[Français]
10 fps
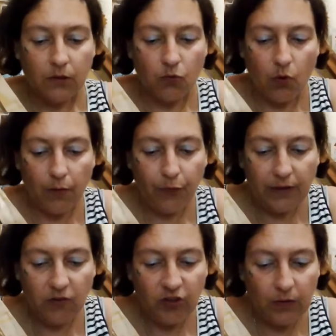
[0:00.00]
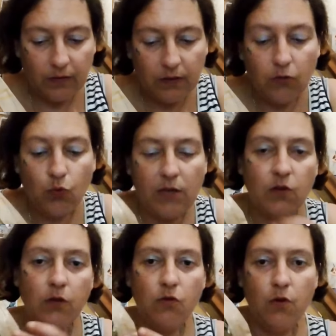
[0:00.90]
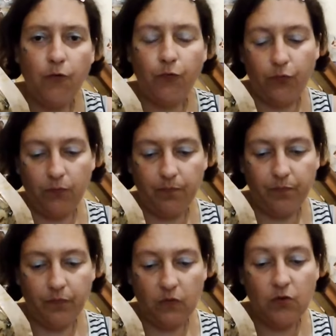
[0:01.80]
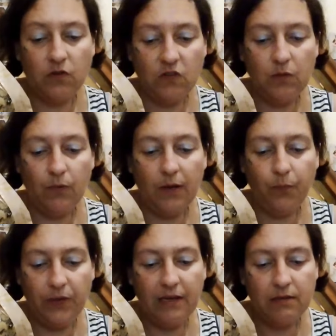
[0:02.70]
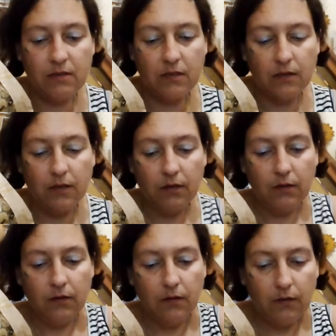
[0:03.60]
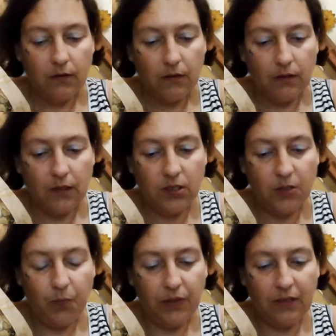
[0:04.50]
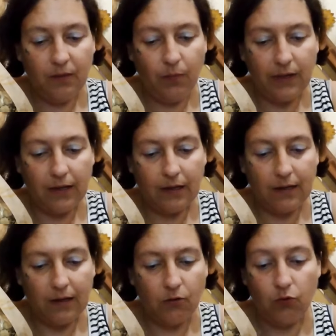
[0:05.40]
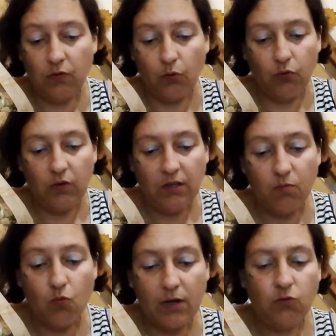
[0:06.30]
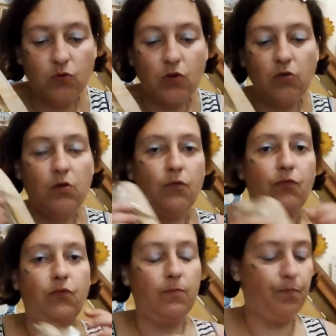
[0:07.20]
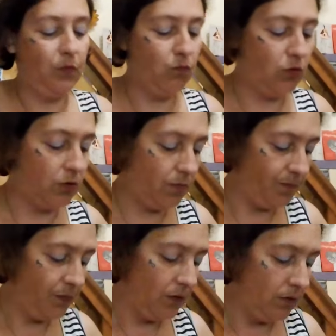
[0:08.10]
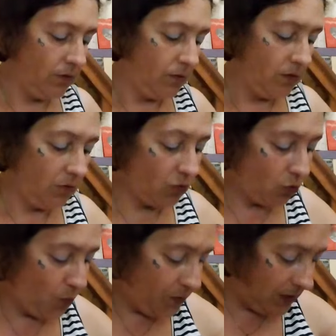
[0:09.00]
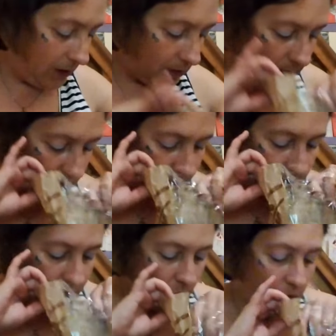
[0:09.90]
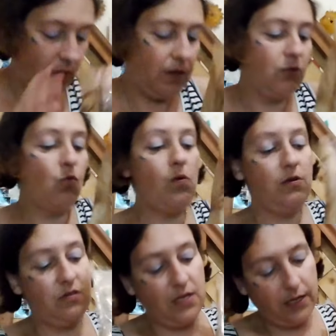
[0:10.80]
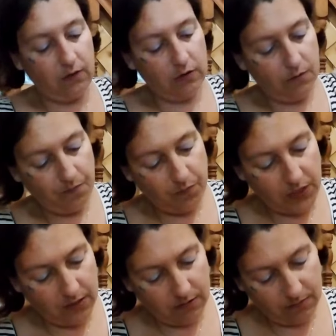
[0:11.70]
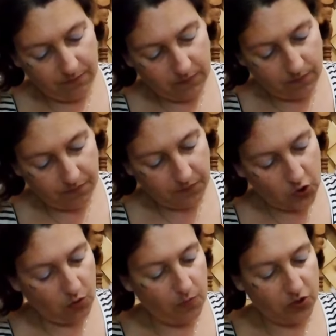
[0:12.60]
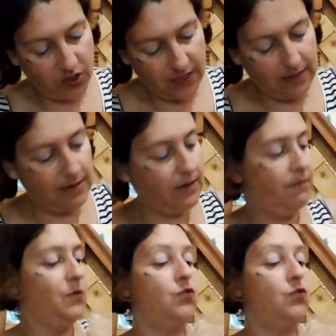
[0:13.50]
Donc en fait, c'est 69 centimes la pièce. Et j'ai payé bah, 2,07 moins 69. Voilà. Donc au pire, il n'y en a que 3 certes, mais j'en mangerai un.